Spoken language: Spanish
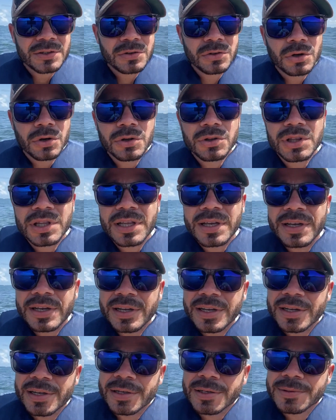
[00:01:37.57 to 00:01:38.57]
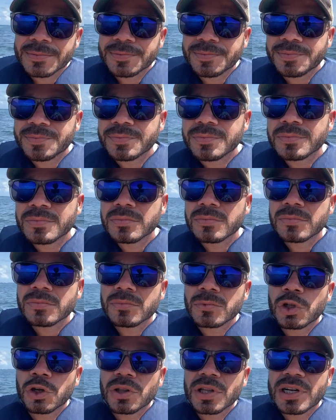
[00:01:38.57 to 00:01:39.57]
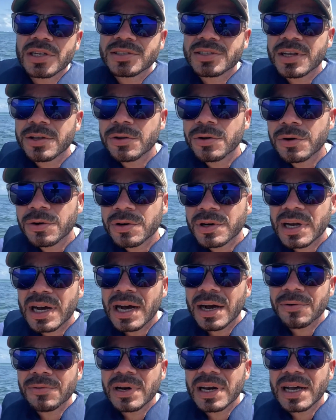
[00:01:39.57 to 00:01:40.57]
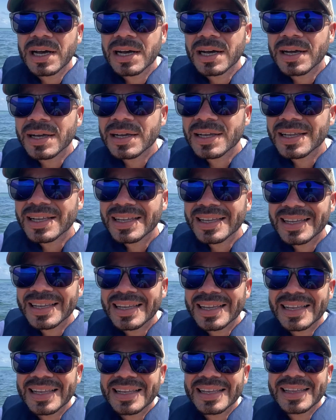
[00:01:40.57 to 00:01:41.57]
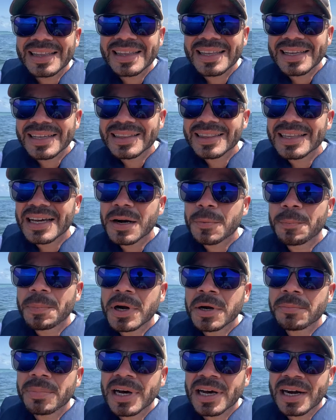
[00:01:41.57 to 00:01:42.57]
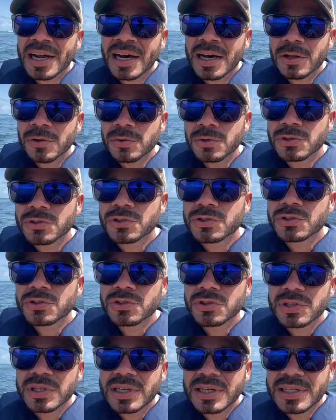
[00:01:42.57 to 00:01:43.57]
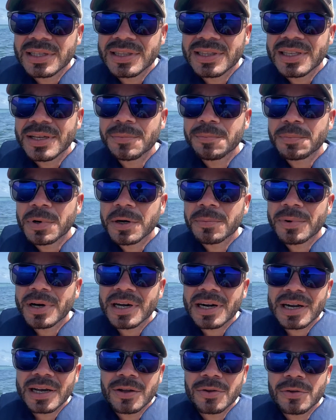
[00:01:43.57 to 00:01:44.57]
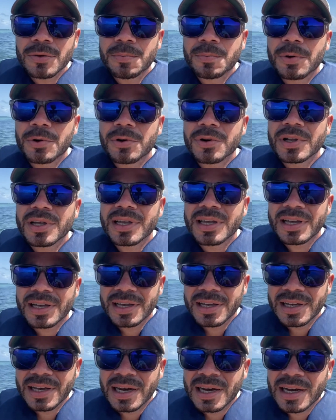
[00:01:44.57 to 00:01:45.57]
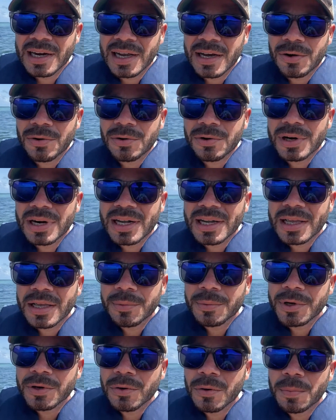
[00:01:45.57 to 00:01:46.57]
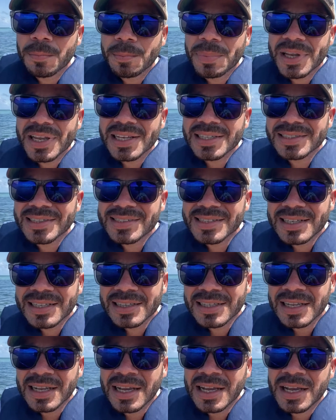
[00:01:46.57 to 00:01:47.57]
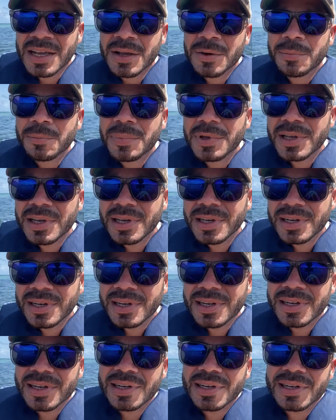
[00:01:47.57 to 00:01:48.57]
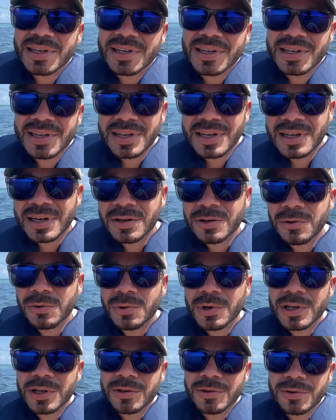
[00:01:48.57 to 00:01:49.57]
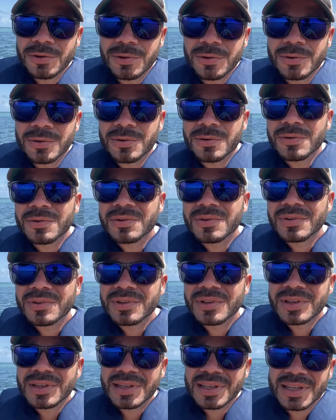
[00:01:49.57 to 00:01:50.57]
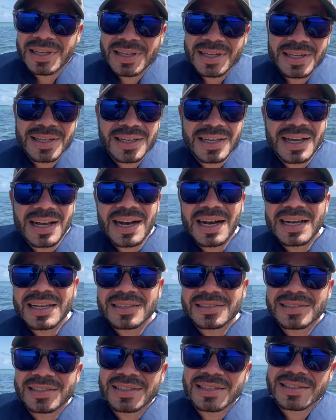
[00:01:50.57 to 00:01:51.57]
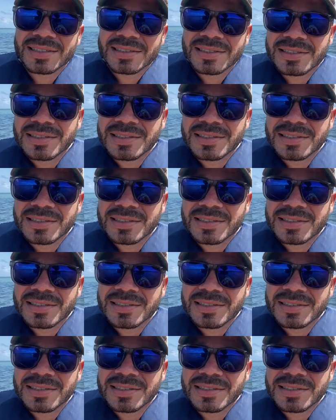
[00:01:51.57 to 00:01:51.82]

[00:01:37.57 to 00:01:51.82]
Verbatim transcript: donde, donde el Señor habla de estar preparados. Estén preparados porque a la hora que menos piensan viene el dueño de casa.